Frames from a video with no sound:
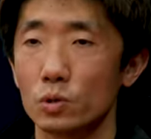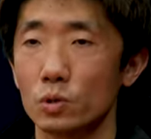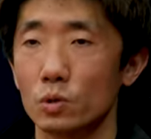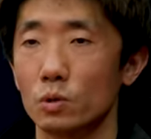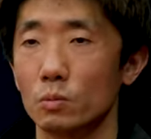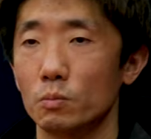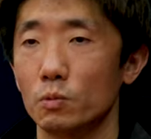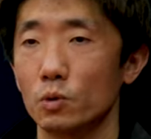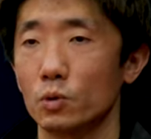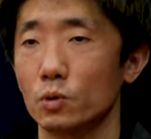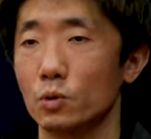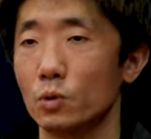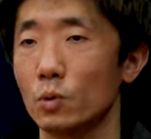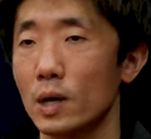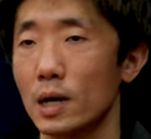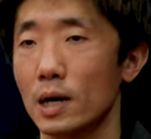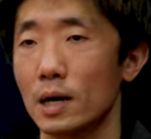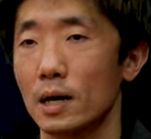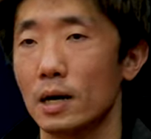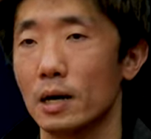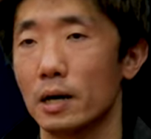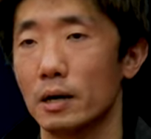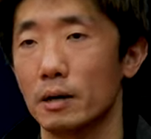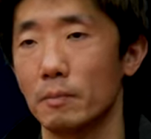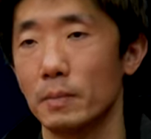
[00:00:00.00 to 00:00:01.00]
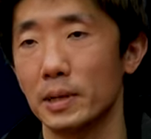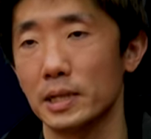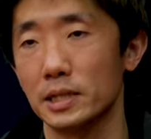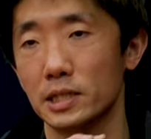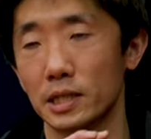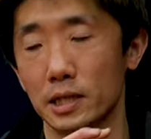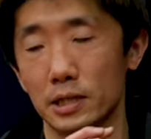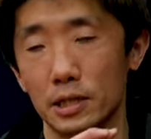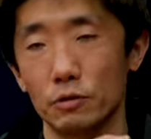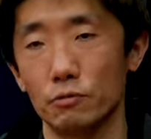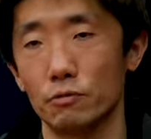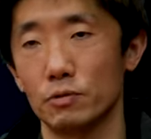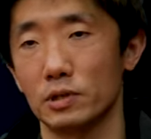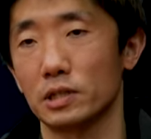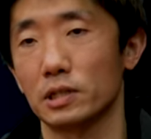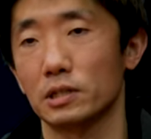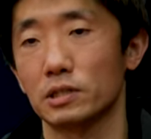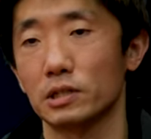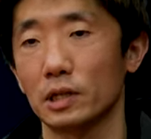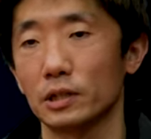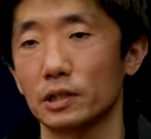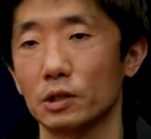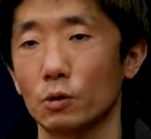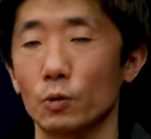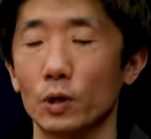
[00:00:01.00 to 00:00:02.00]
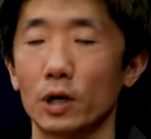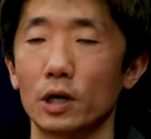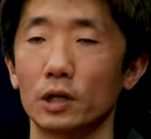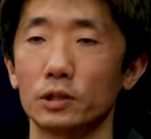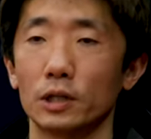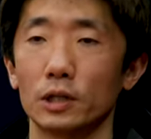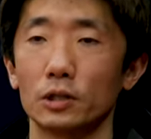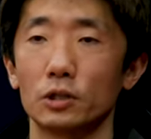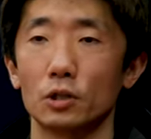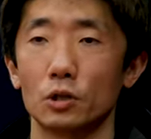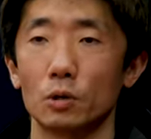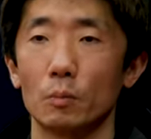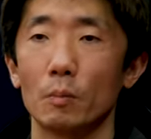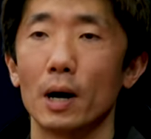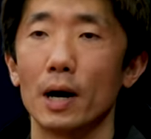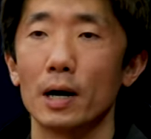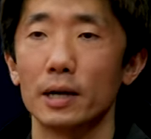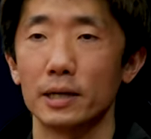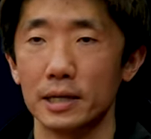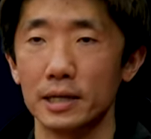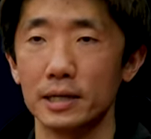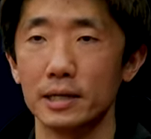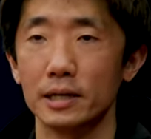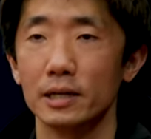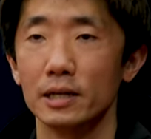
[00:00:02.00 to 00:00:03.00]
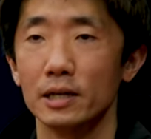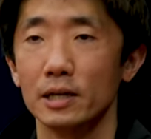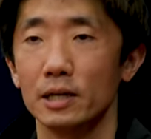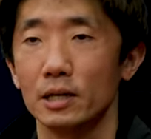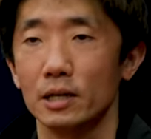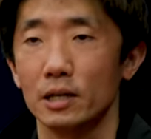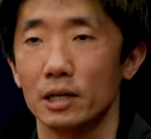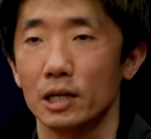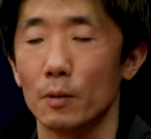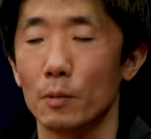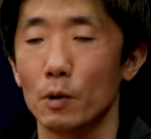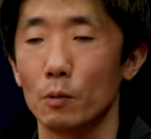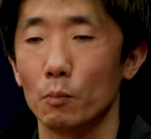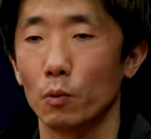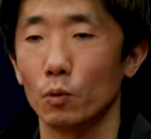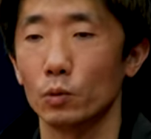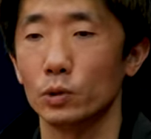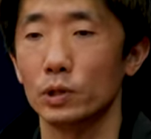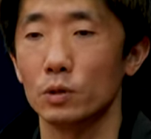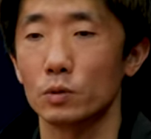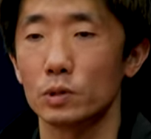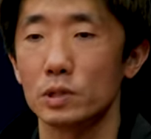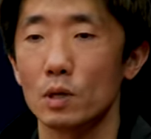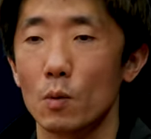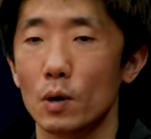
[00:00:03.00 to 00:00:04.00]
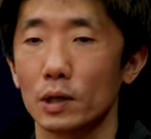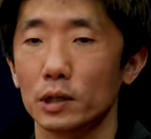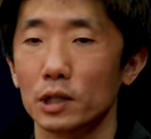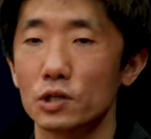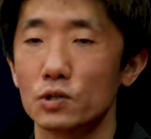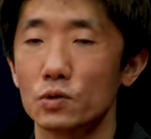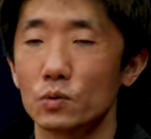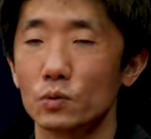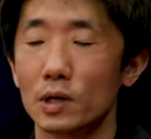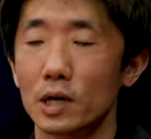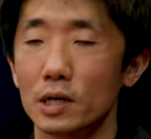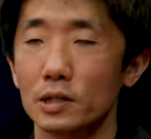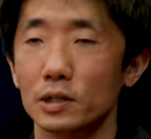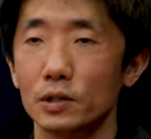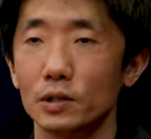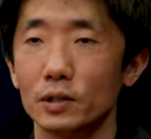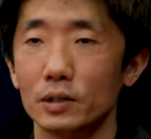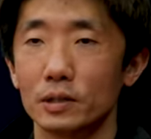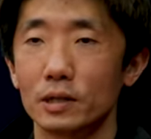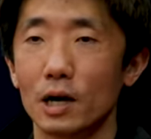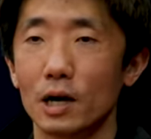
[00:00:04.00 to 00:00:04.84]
その僕は、まあ、一眼レフしか使ってこなかったっていうのもありやっぱりボディを触った瞬間に